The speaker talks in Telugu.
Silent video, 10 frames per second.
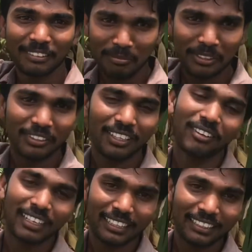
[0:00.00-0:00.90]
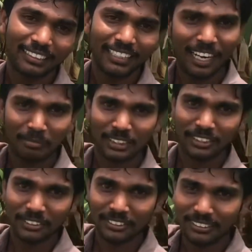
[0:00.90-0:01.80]
మీరు కూడా ఒకళ్ళకి సహాయం
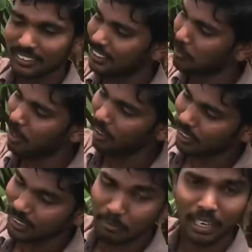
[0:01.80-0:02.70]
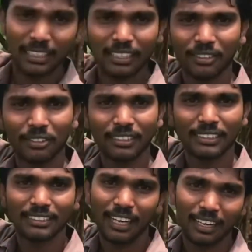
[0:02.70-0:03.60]
చేయొచ్చు మామూలుగానే మార్కెట్లో కొంటే
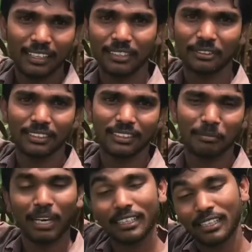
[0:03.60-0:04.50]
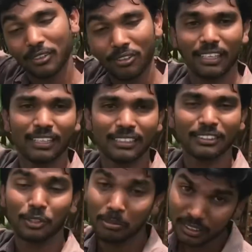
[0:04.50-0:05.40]
చాలా రేట్ ఉండిద్ది మార్కెట్లో కొనడానికి
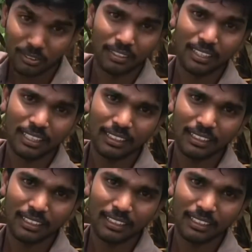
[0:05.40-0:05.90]
స్తోమత ఉన్నా